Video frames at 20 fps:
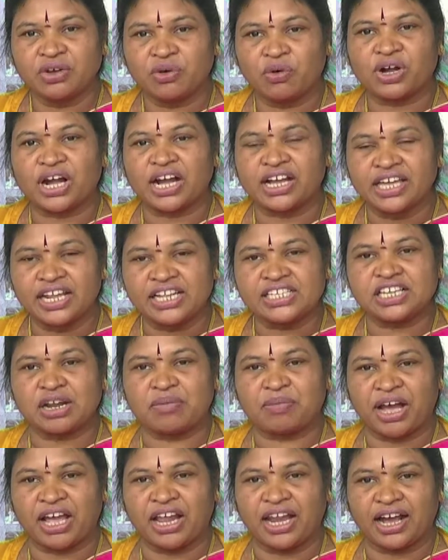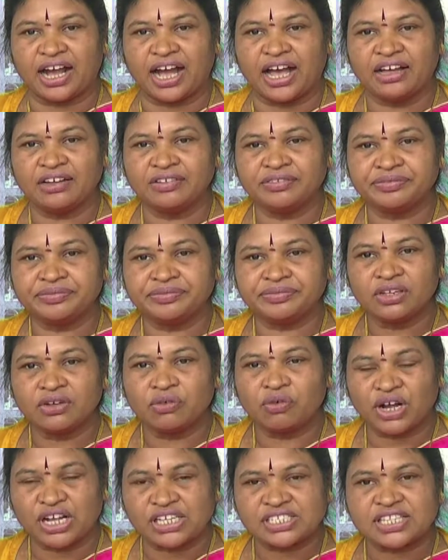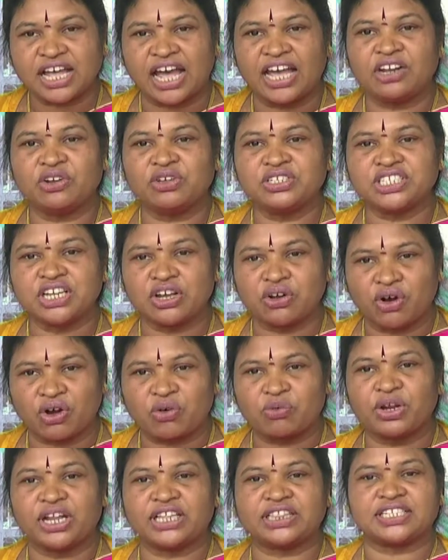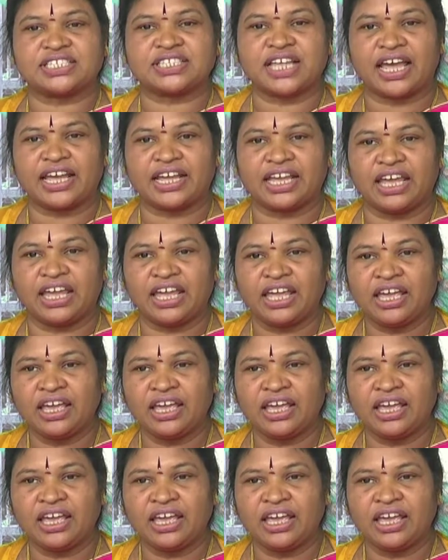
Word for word: ఒక గిరిజన మహిళగా ఒక స్థాయి నుంచి ఇంకొక ఉన్నత స్థాయికి